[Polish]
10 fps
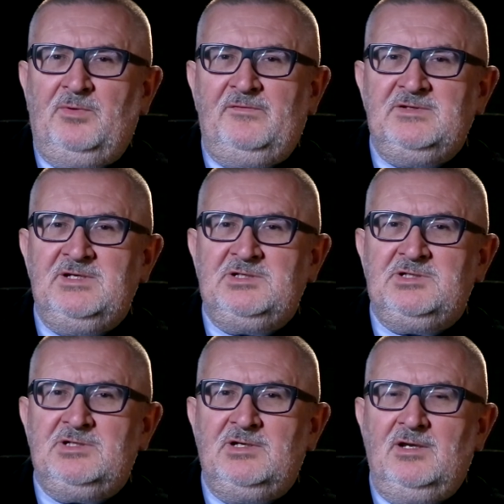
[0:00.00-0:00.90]

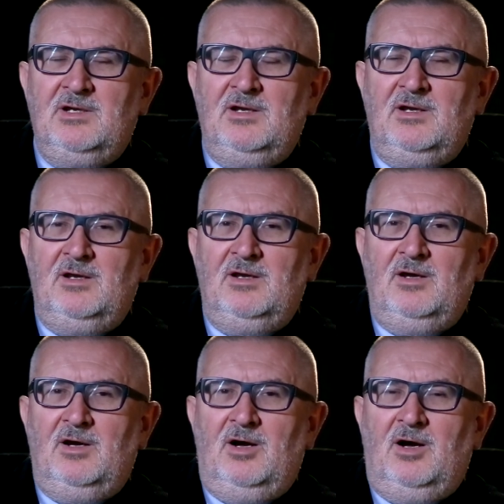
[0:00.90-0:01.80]
powiedzieć
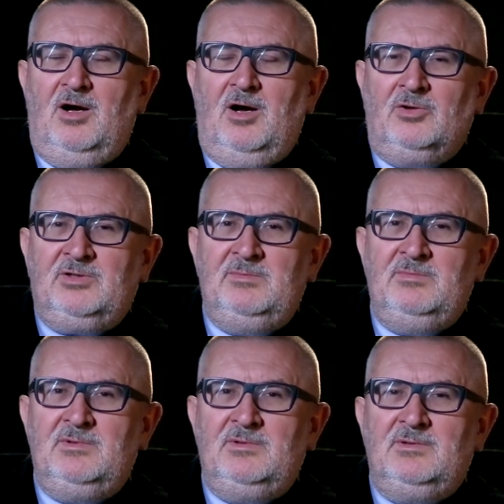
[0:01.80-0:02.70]
o
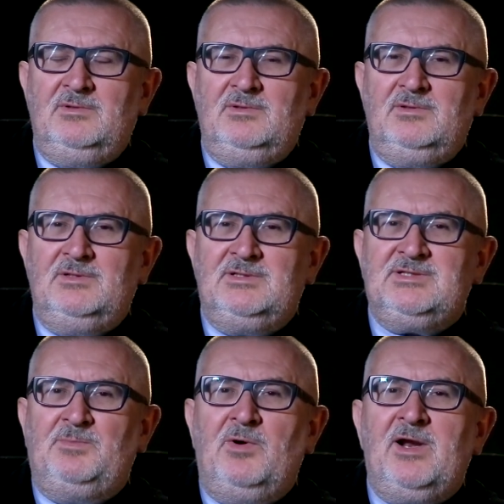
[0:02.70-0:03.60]
tym,
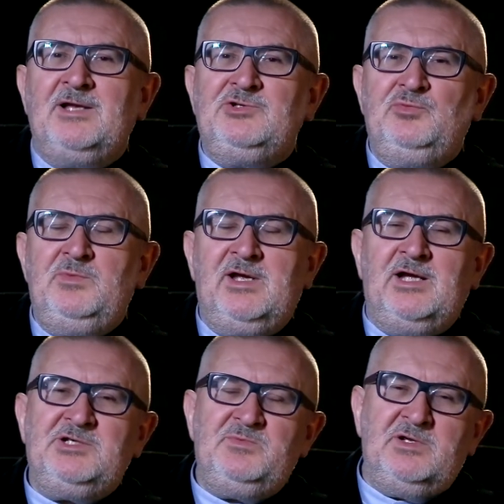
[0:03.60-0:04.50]
co poradził mi
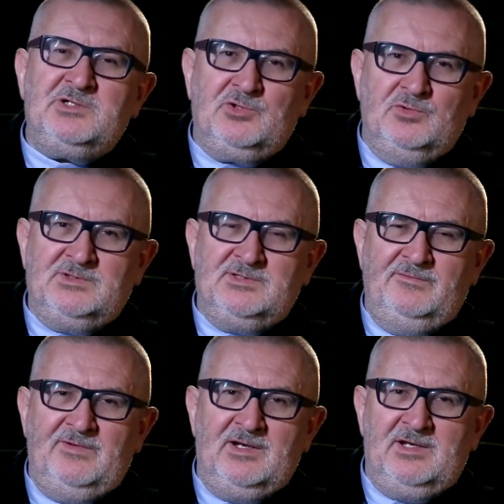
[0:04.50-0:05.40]
Kazimierz Kuc,
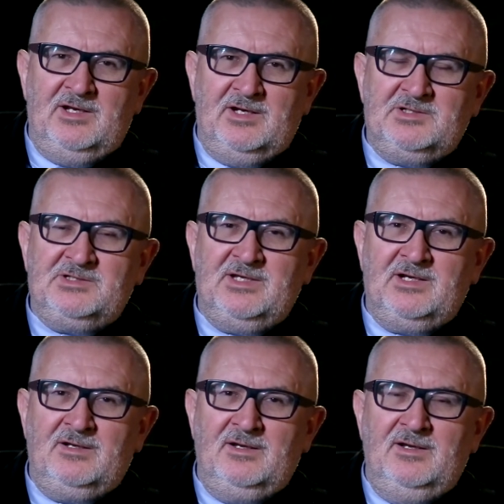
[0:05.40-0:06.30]
wielki
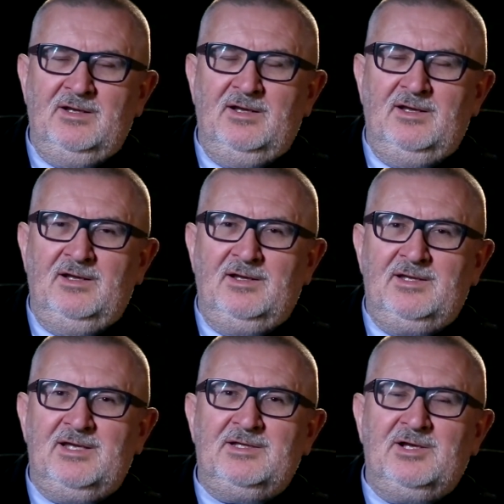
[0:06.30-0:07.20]
reżyser,
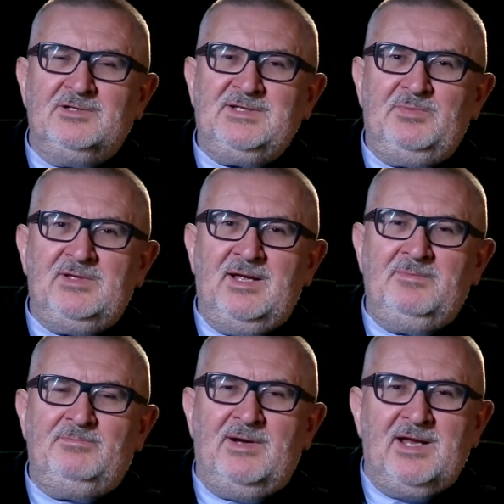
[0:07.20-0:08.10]
kiedy go
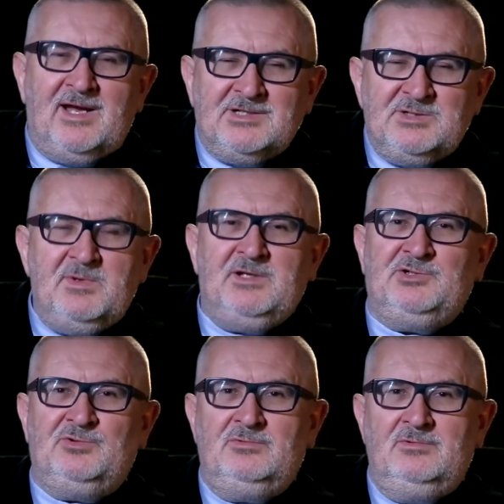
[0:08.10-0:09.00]
zapytałem, panie Kazimierzu,